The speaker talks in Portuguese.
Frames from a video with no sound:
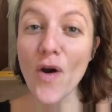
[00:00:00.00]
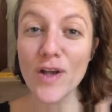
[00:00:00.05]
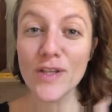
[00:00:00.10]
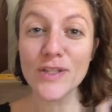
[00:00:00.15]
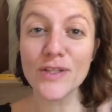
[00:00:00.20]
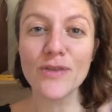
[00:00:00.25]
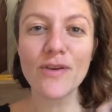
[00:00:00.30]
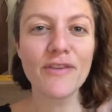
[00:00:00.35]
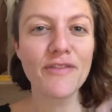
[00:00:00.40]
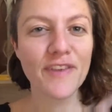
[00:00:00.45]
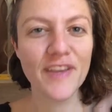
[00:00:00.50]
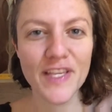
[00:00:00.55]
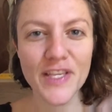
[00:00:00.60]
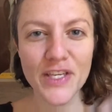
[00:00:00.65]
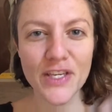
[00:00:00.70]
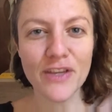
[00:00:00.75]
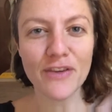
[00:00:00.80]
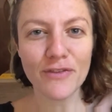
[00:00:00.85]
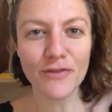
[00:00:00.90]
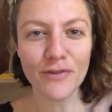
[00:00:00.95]
Ócio
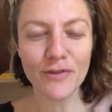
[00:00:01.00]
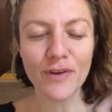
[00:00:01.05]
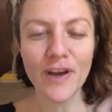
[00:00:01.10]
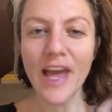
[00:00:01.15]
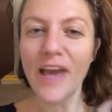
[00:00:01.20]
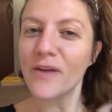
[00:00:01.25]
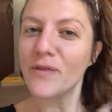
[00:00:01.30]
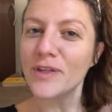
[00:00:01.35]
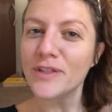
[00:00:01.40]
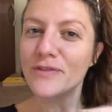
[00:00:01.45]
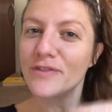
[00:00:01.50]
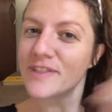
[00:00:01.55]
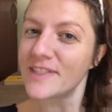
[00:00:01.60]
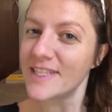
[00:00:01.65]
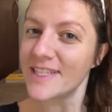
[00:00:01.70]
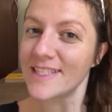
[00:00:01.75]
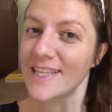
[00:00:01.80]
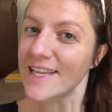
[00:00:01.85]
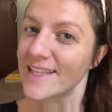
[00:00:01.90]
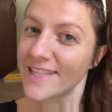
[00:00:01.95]
afetivo é quando
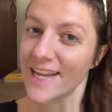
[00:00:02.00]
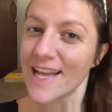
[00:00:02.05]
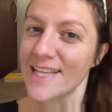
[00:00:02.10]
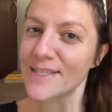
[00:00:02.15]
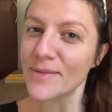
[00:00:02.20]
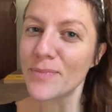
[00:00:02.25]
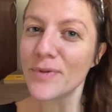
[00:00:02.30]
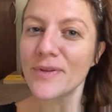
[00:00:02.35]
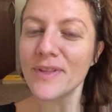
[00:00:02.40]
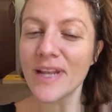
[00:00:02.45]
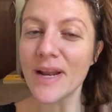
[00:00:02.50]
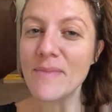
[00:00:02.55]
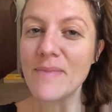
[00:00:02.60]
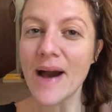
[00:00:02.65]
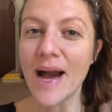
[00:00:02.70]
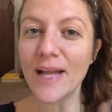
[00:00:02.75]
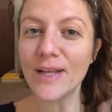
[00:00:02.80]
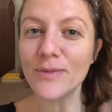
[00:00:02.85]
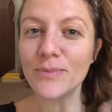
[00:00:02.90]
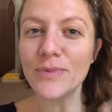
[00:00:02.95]
você se atrasa para o
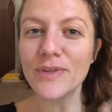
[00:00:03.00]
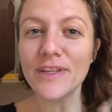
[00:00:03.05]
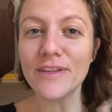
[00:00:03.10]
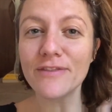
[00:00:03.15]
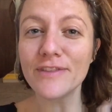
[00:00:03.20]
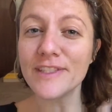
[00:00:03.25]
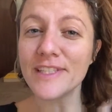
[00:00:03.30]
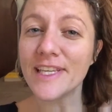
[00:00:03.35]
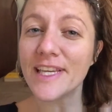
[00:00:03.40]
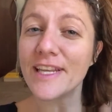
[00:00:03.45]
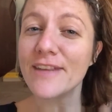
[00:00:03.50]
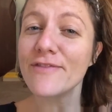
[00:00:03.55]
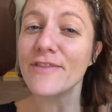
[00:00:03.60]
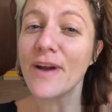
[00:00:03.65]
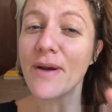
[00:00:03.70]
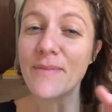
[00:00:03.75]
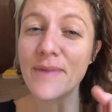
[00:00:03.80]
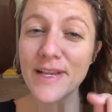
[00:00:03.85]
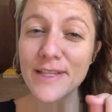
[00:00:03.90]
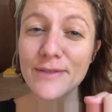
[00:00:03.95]
trabalho porque você queria
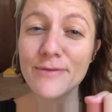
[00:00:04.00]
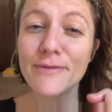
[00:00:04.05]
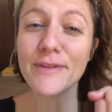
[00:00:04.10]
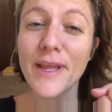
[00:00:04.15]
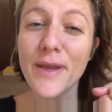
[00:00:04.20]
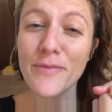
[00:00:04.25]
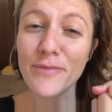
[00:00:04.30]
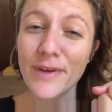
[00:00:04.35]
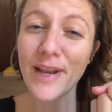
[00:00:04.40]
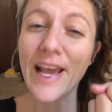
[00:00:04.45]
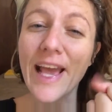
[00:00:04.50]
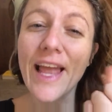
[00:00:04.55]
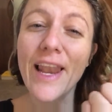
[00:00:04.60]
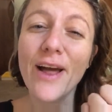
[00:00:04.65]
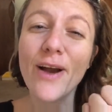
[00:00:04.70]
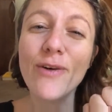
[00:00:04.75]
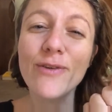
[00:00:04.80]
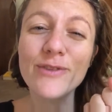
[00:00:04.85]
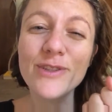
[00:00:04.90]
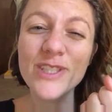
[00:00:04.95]
ficar mais um tempo naquela
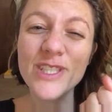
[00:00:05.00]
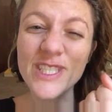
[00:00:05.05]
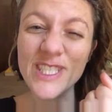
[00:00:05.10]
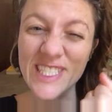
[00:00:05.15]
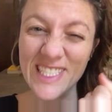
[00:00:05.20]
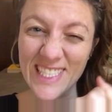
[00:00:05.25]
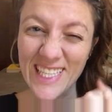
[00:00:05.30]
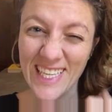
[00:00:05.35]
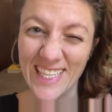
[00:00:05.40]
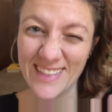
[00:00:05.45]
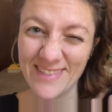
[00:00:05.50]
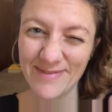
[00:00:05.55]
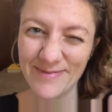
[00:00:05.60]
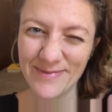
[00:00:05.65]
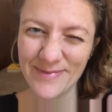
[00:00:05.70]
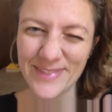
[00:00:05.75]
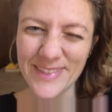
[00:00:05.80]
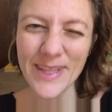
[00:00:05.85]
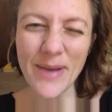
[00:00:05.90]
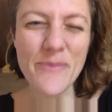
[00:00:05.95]
conchinha.
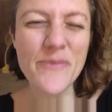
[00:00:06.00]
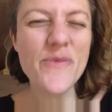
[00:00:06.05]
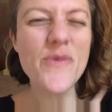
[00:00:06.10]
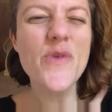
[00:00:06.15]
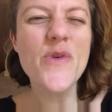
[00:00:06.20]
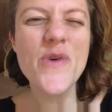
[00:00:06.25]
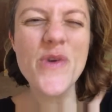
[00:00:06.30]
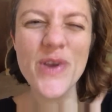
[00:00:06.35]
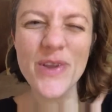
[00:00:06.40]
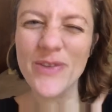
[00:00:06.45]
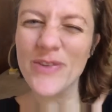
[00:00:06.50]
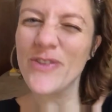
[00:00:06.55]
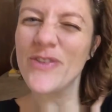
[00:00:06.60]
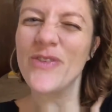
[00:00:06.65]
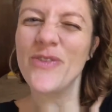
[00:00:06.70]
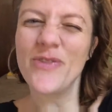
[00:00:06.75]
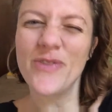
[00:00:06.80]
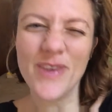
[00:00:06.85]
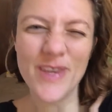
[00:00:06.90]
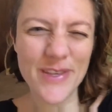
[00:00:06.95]
Tá muito
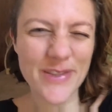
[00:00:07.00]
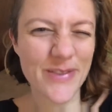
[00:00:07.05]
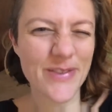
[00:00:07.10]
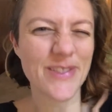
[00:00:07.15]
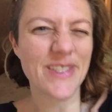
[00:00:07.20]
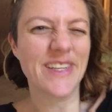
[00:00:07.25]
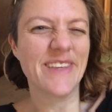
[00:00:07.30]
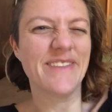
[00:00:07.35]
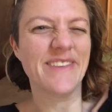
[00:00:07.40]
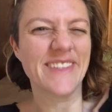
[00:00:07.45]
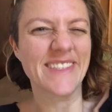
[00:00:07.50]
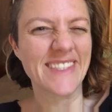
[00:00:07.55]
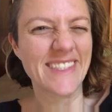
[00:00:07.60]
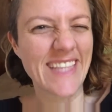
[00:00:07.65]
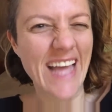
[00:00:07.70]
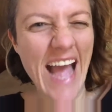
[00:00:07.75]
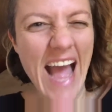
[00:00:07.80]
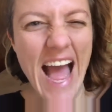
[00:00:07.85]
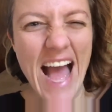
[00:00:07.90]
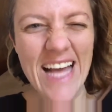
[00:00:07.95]
difícil de
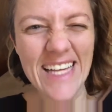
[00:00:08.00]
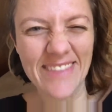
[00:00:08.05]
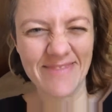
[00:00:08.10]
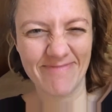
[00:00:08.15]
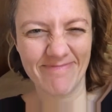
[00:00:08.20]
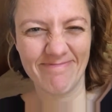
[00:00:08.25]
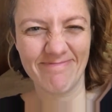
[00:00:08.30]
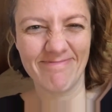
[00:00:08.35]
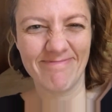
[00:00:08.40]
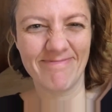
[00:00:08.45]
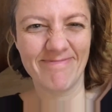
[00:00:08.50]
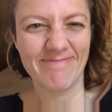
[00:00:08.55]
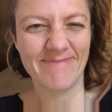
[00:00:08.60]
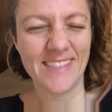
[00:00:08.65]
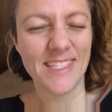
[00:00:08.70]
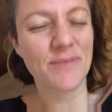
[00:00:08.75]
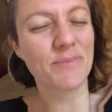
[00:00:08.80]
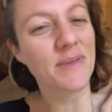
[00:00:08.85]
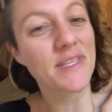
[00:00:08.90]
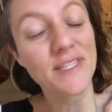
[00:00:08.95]
levantar,
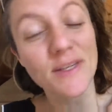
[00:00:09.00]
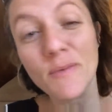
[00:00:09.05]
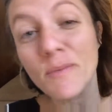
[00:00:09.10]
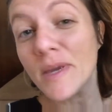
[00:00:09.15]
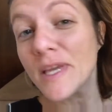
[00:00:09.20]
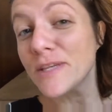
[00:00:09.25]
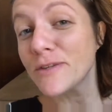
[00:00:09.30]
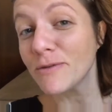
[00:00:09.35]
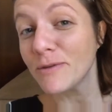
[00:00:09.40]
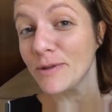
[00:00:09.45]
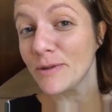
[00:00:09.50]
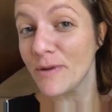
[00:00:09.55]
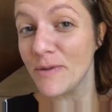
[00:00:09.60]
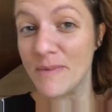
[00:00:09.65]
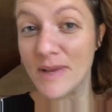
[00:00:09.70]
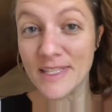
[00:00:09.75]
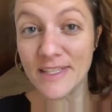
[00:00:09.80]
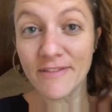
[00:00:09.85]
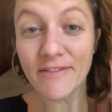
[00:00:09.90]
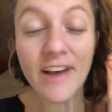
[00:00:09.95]
especialmente quando
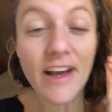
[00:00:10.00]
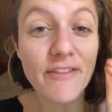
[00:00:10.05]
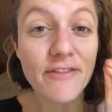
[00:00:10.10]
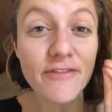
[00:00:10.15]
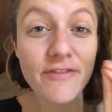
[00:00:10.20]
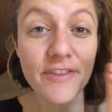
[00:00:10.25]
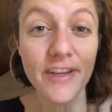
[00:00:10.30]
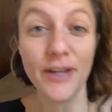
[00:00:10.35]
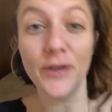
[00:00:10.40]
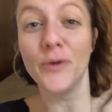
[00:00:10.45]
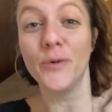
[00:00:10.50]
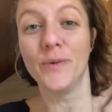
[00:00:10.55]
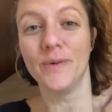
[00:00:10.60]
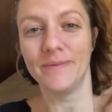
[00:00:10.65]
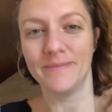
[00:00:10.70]
começa a ficar frio.